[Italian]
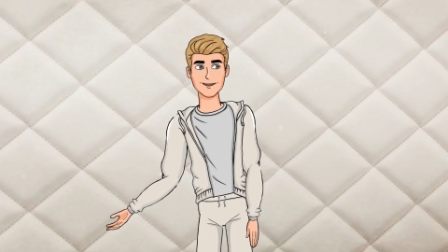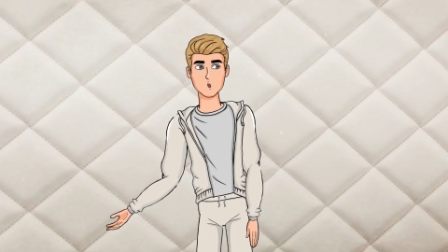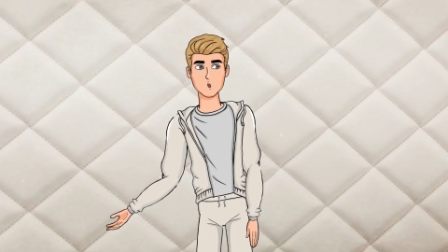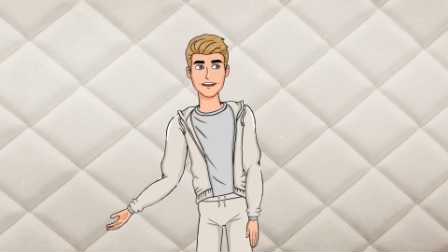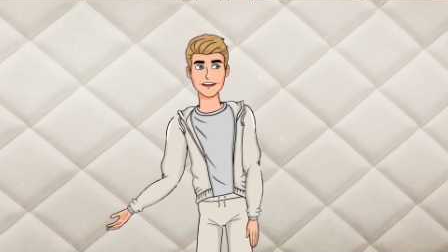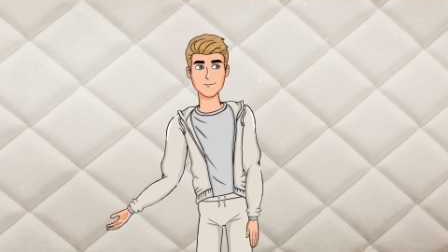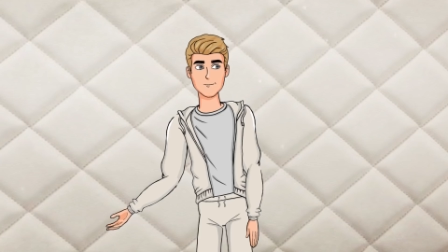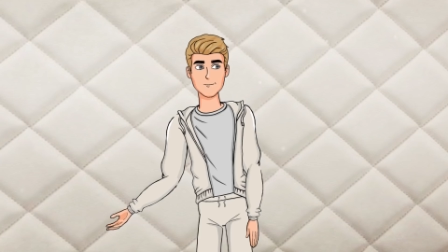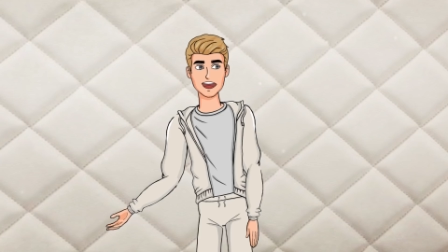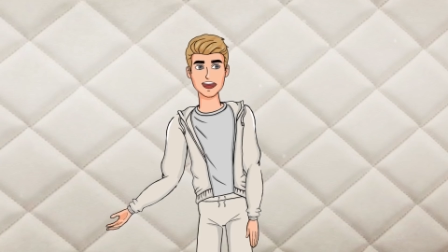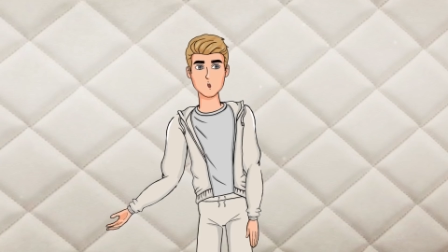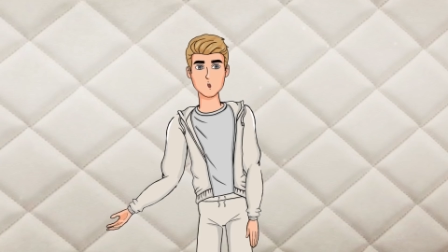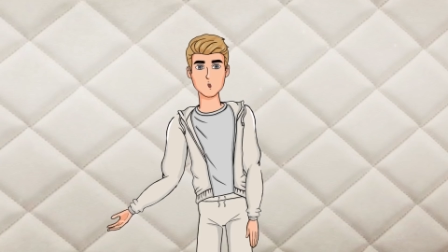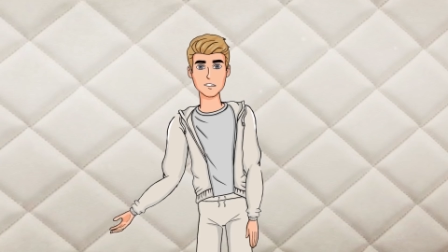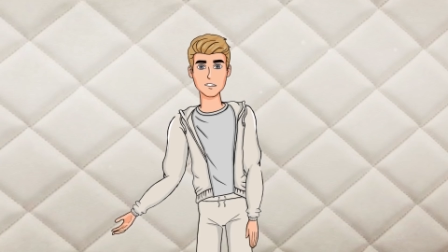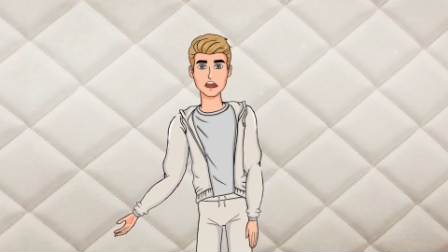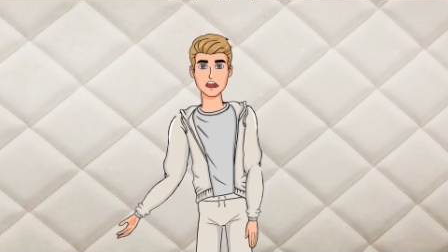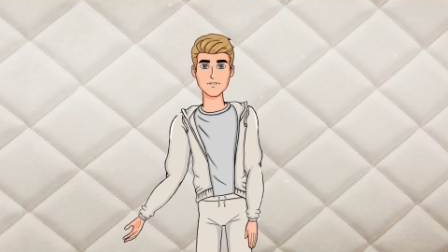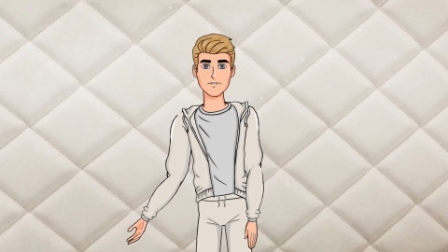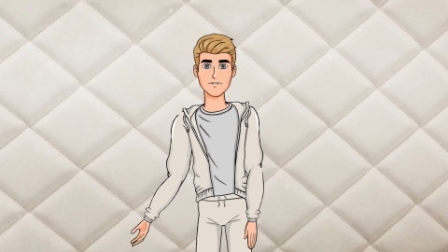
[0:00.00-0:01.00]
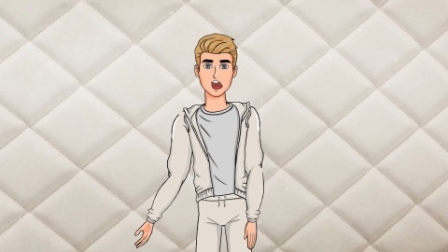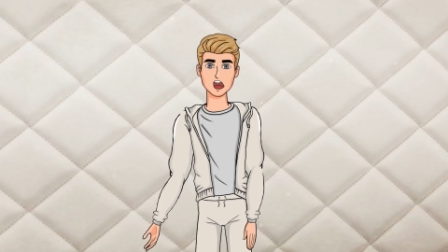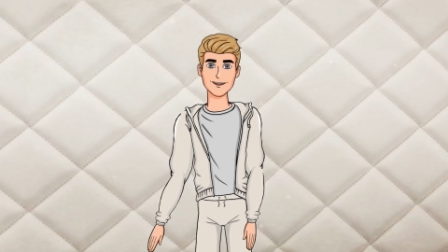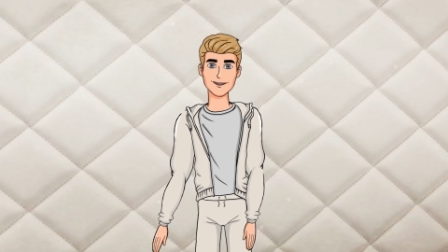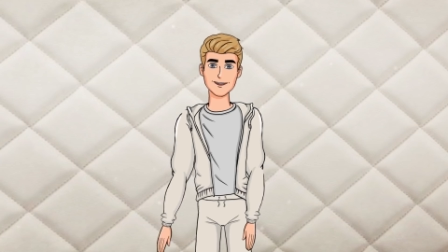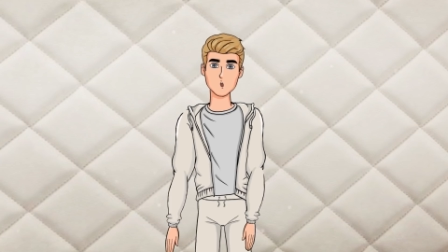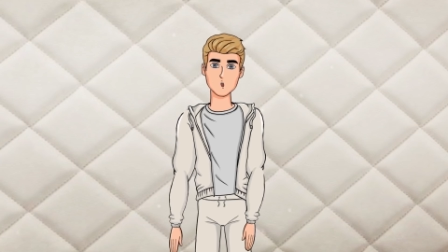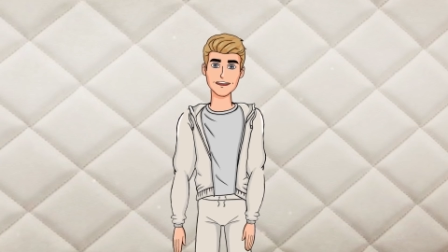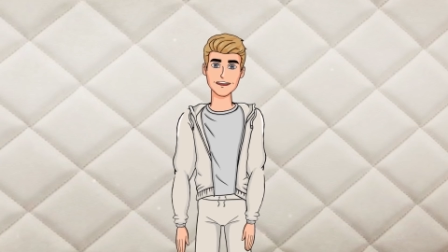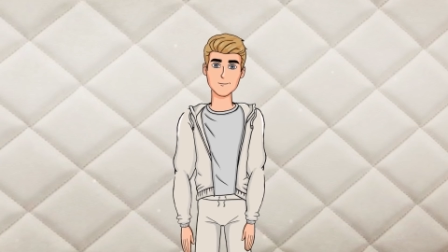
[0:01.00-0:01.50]
E se
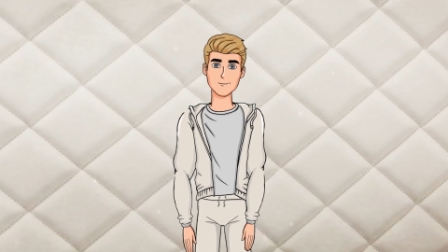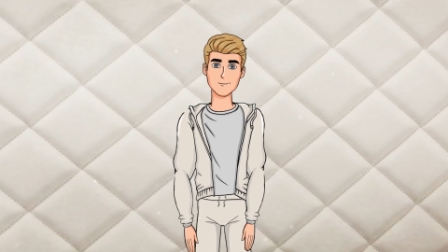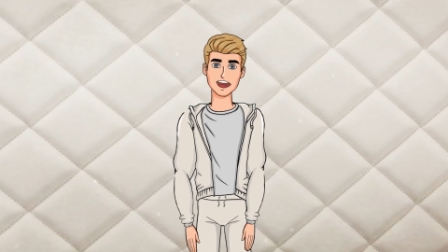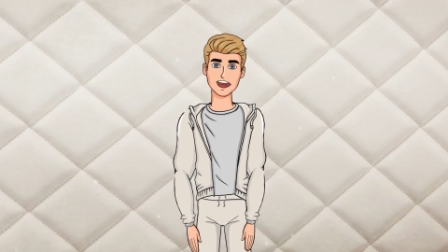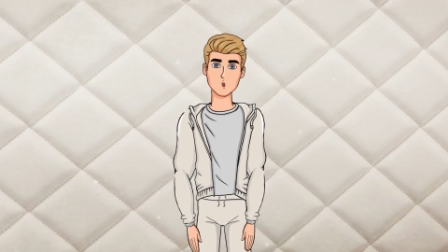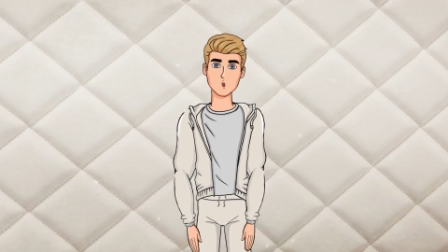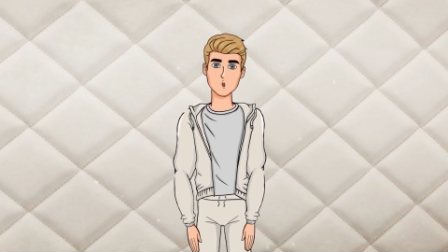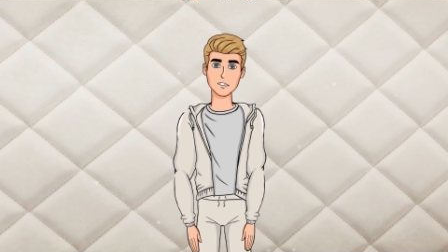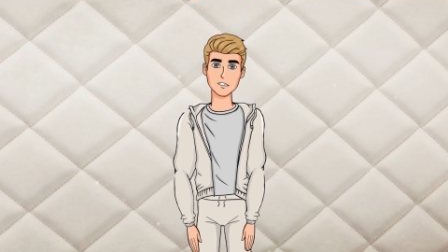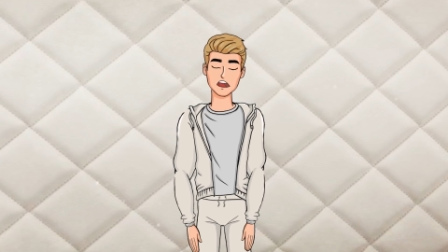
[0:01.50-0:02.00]
ero già uno